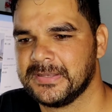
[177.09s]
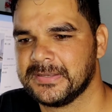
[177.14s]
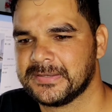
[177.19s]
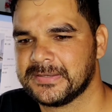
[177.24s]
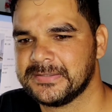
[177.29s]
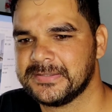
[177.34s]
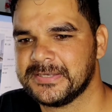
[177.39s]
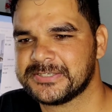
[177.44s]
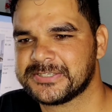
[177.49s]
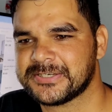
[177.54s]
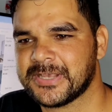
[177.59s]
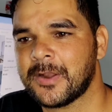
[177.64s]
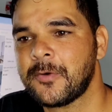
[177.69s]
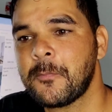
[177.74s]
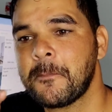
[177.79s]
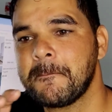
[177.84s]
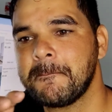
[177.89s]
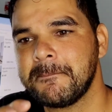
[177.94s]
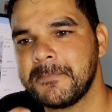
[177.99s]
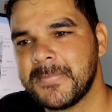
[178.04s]
que deixaram
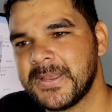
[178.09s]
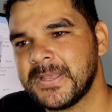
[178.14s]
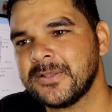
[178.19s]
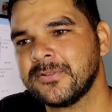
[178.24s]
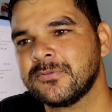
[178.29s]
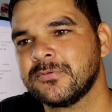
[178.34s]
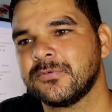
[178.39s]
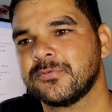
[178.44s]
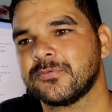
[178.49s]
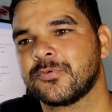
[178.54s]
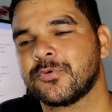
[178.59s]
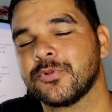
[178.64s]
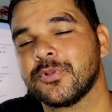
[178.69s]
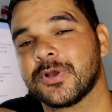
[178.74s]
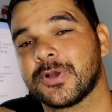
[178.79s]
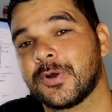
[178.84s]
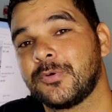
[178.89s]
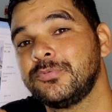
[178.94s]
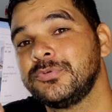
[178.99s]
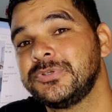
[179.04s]
medo
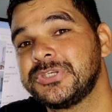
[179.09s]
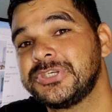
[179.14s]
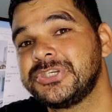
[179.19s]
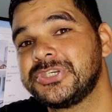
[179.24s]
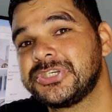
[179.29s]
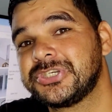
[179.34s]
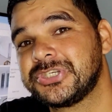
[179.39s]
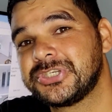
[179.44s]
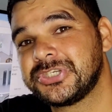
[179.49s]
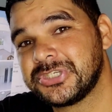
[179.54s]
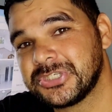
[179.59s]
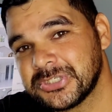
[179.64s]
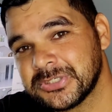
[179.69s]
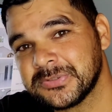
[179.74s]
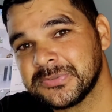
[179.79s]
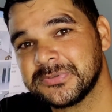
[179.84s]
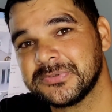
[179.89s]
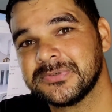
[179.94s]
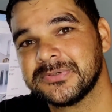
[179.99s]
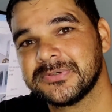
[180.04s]
colocar um
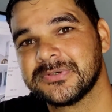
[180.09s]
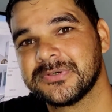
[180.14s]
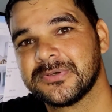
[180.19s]
destino